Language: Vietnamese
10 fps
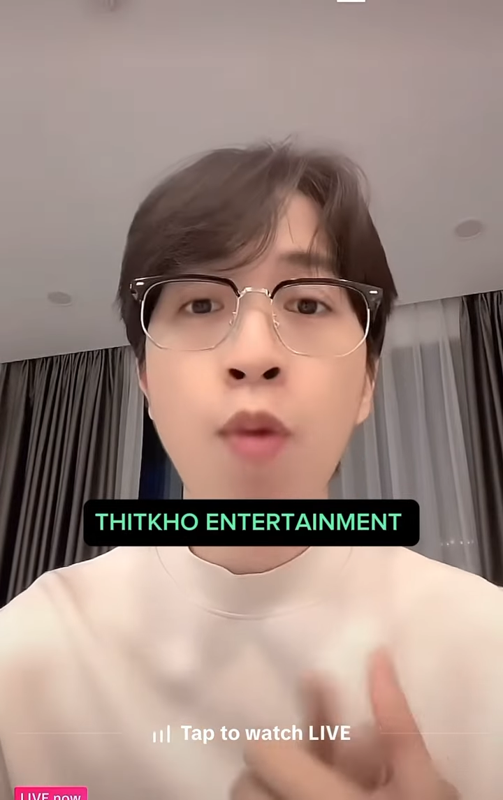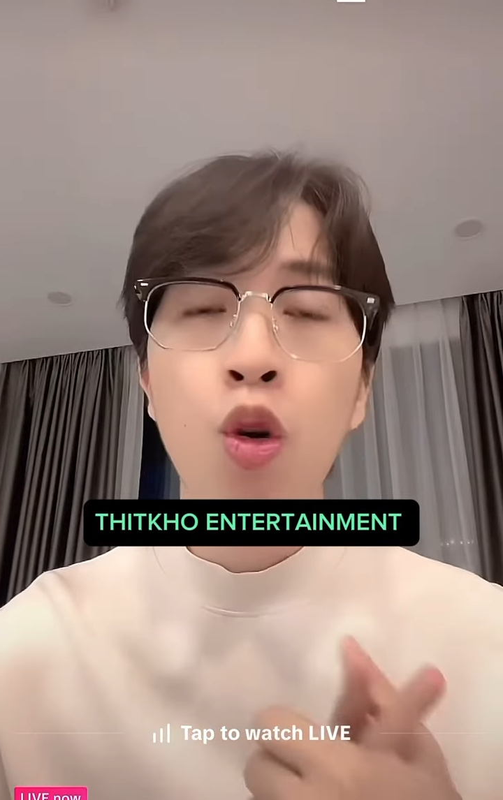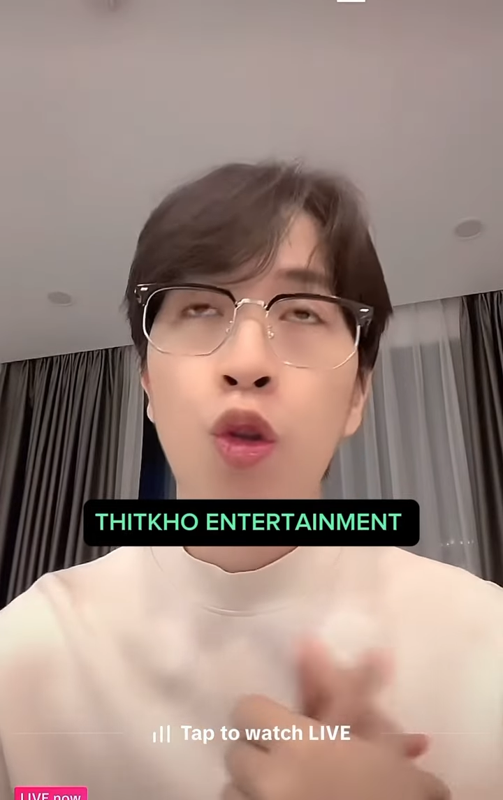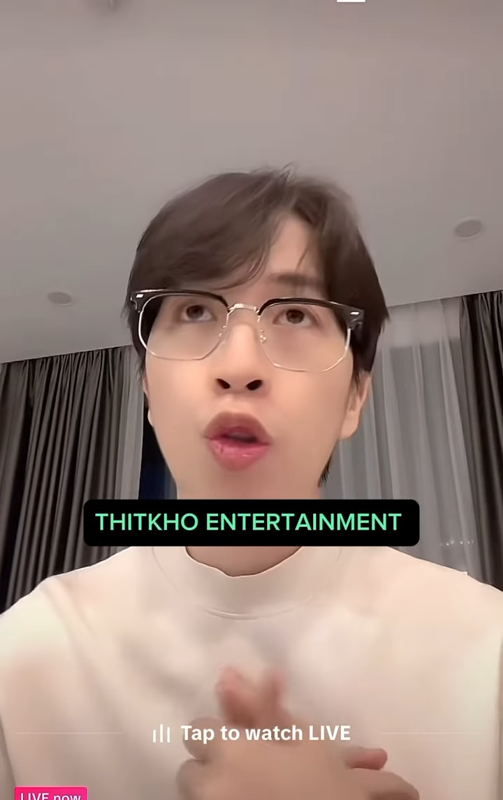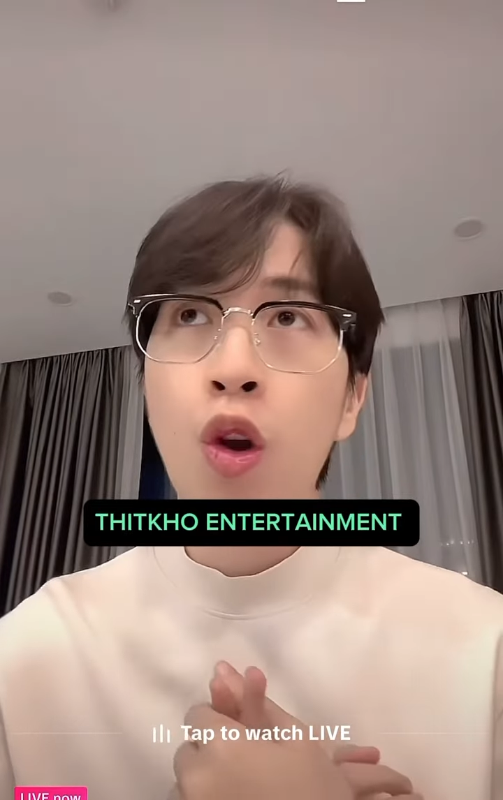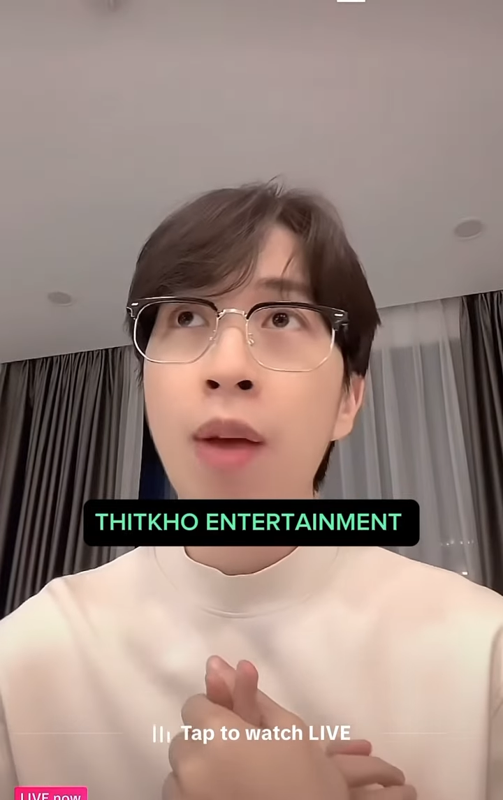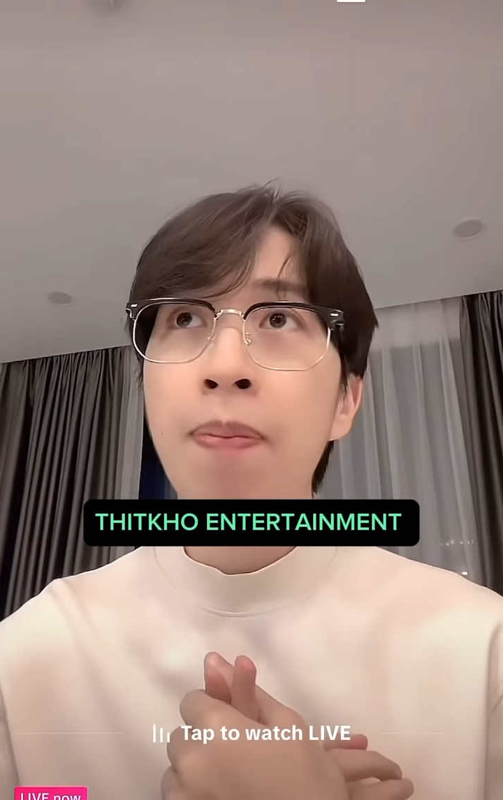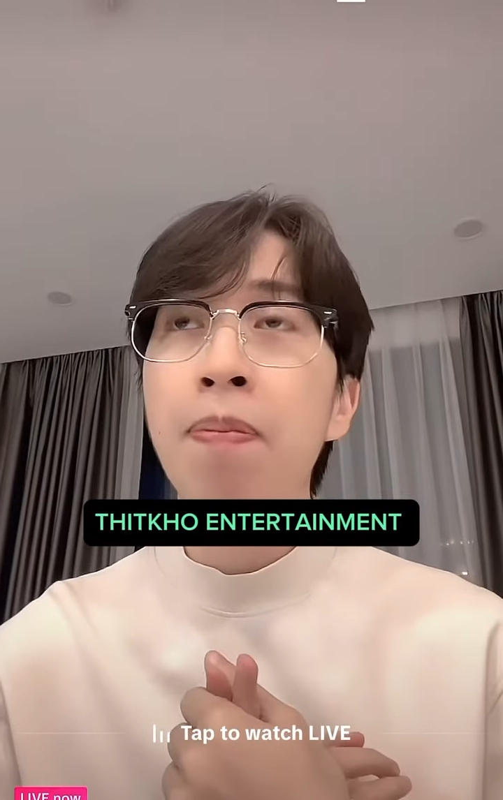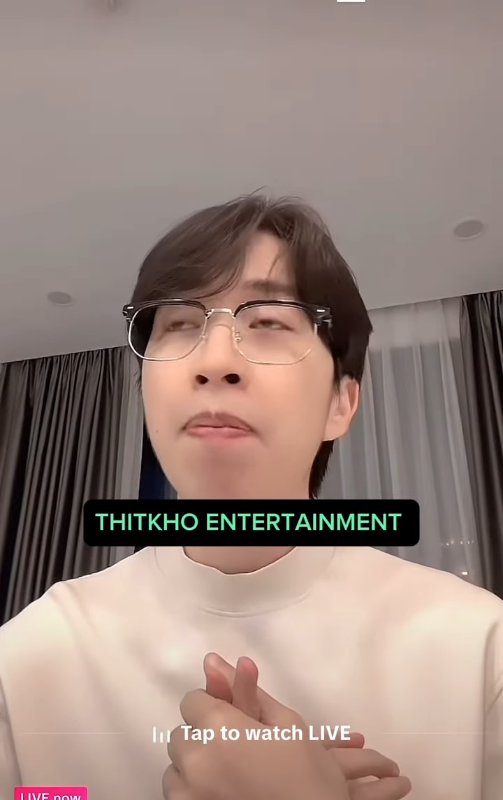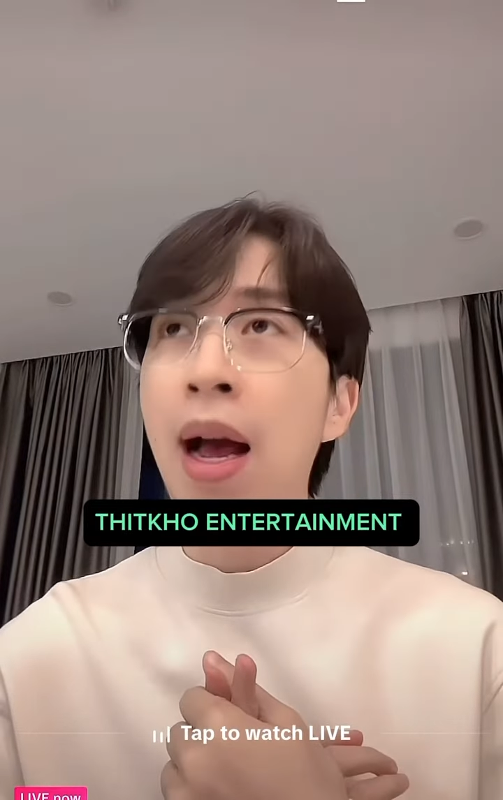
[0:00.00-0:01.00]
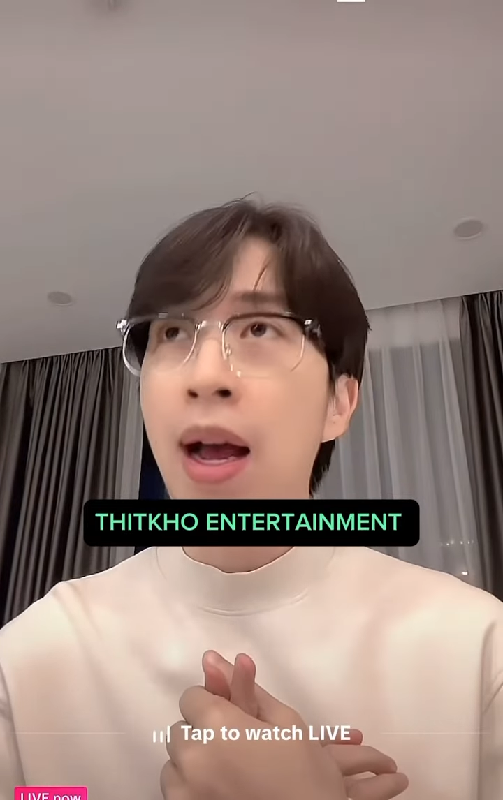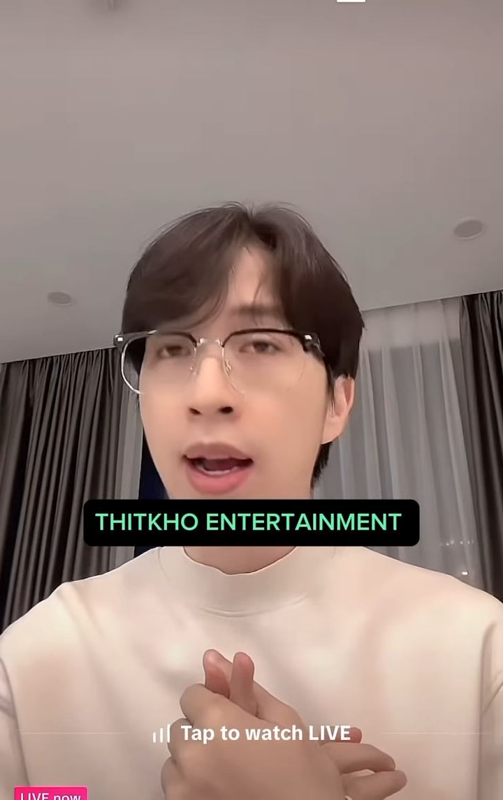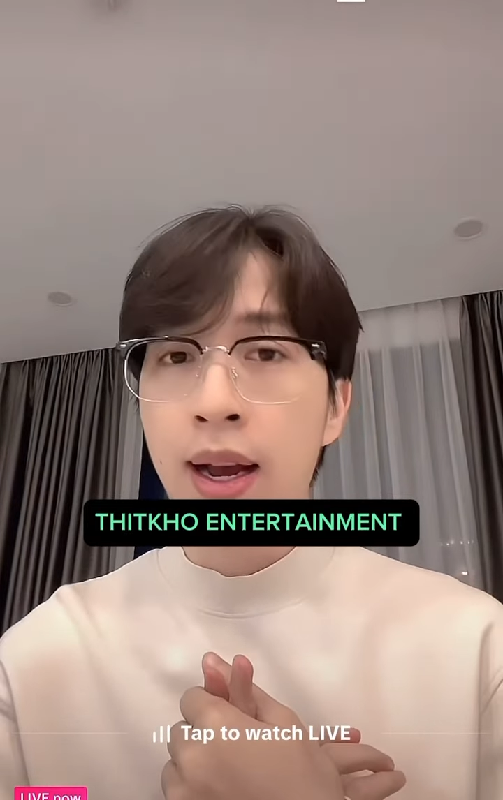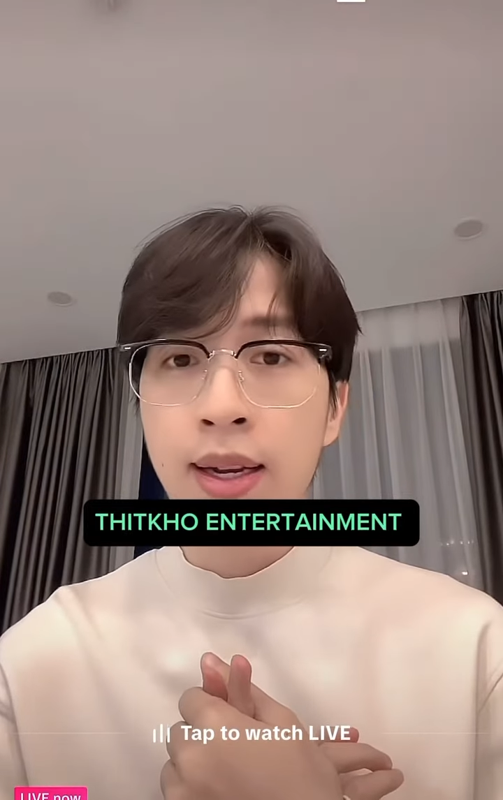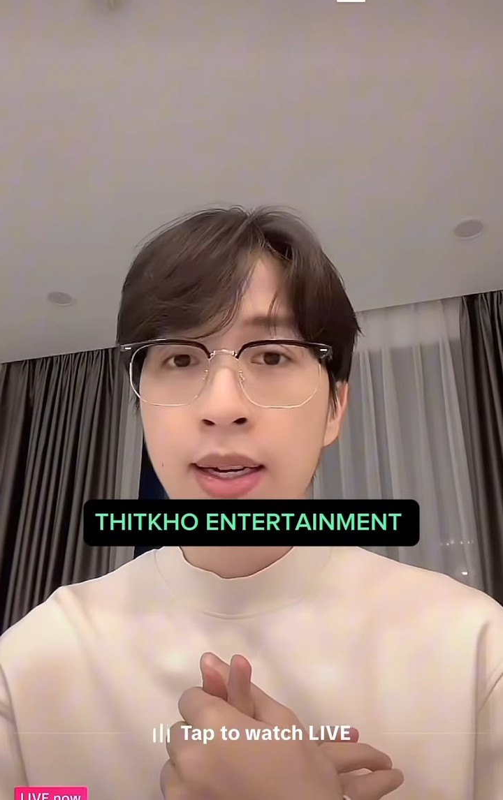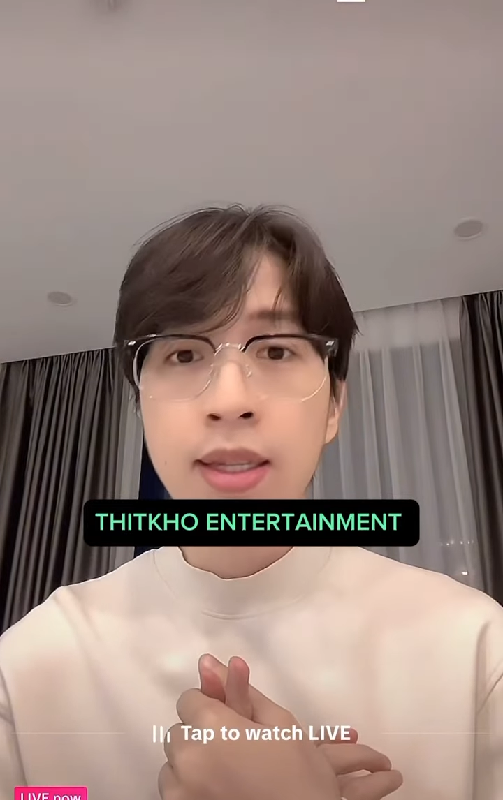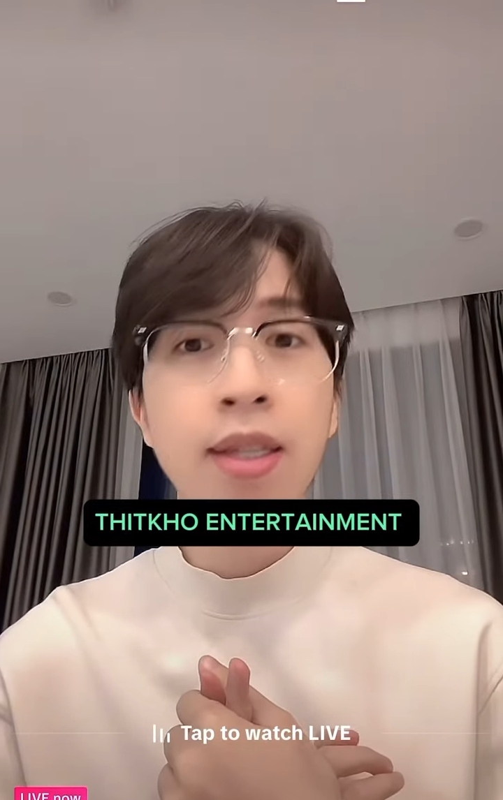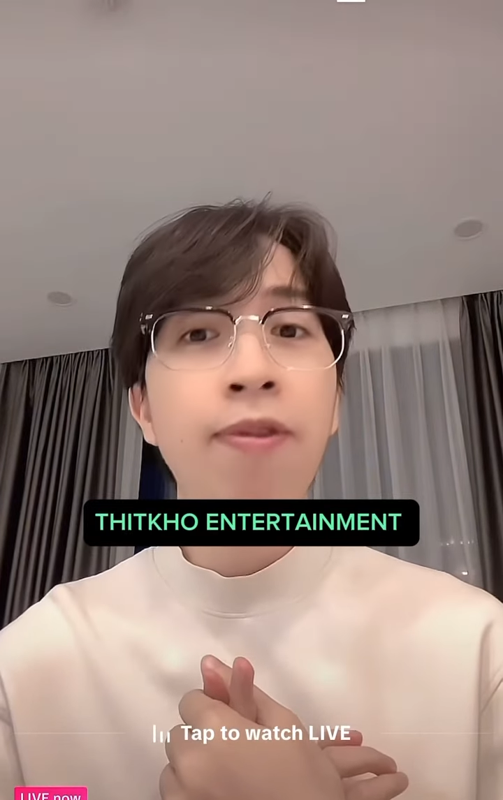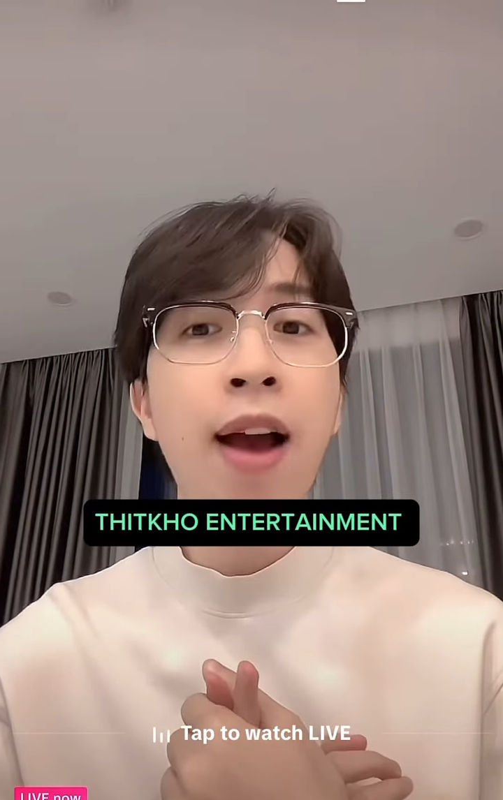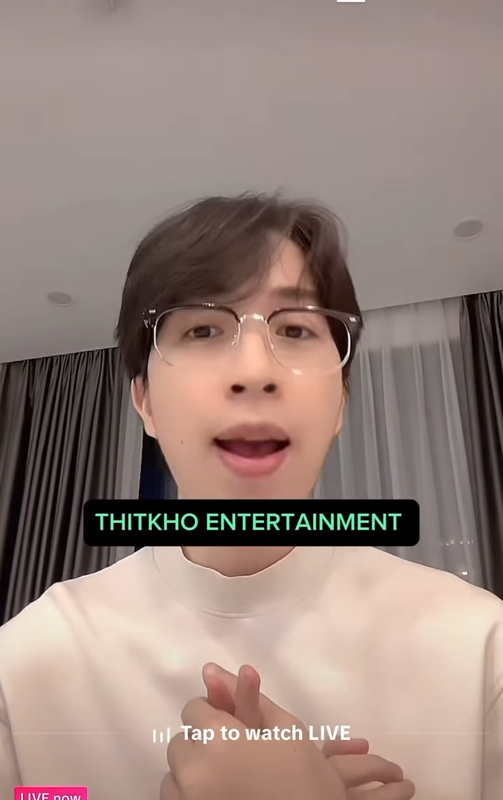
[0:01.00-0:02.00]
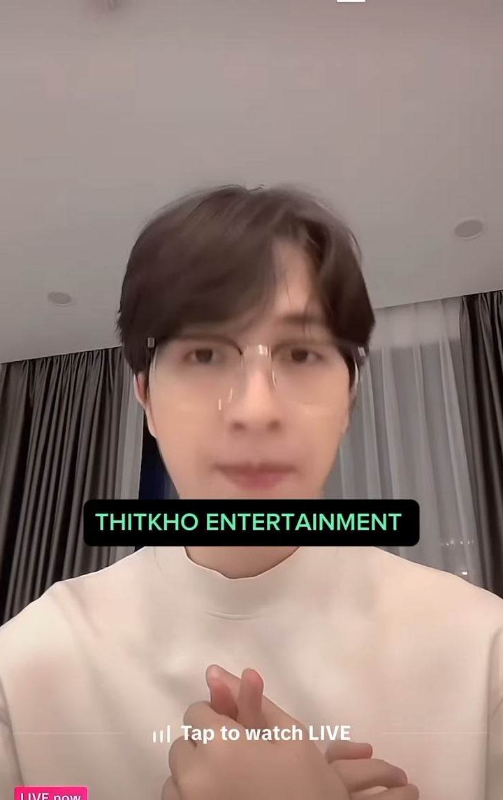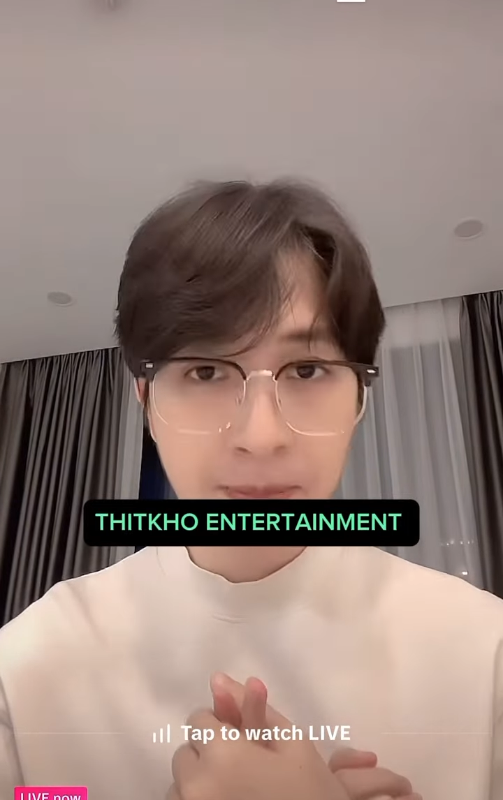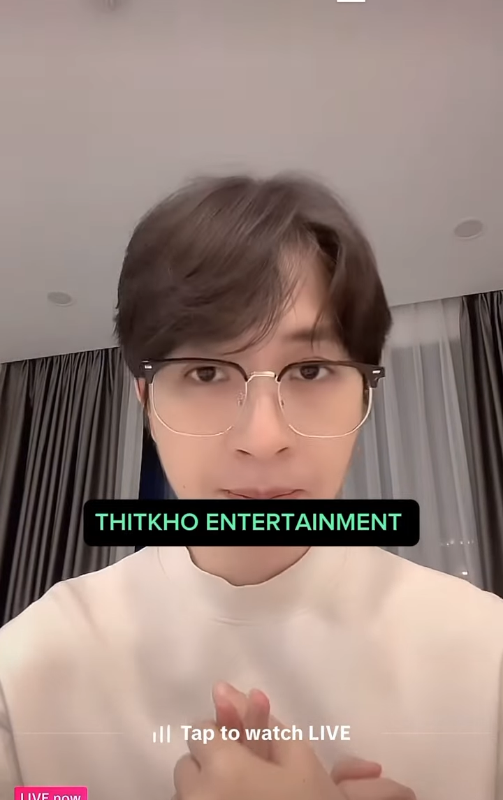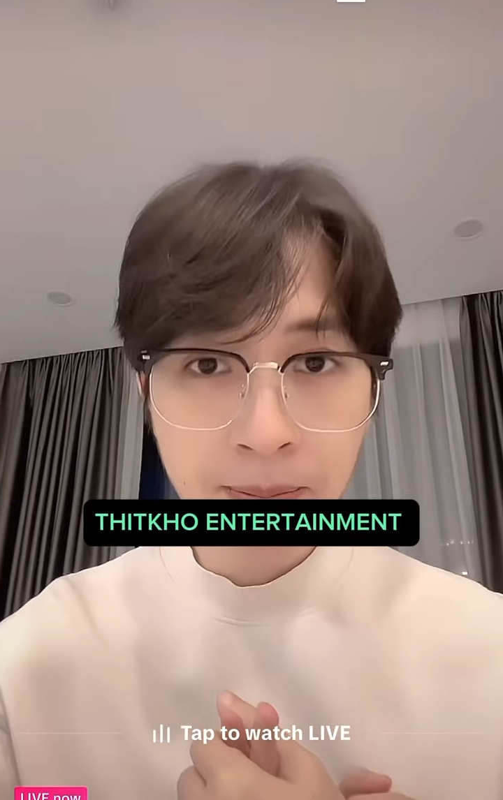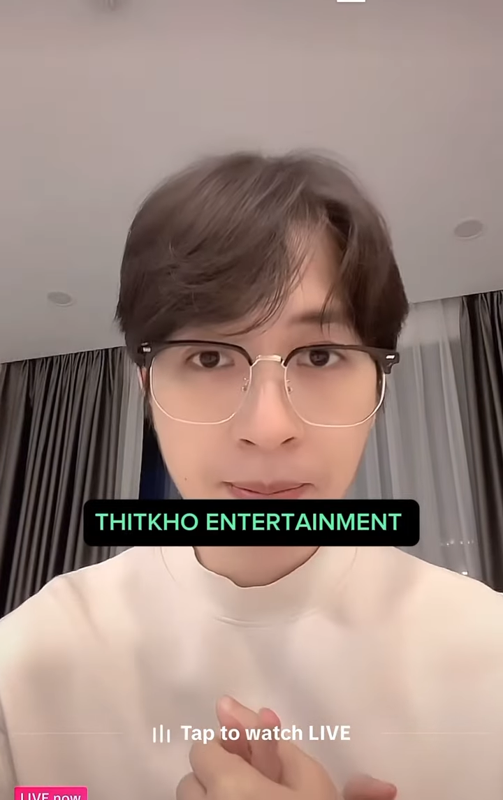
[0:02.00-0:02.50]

một đó là bằng sư phạm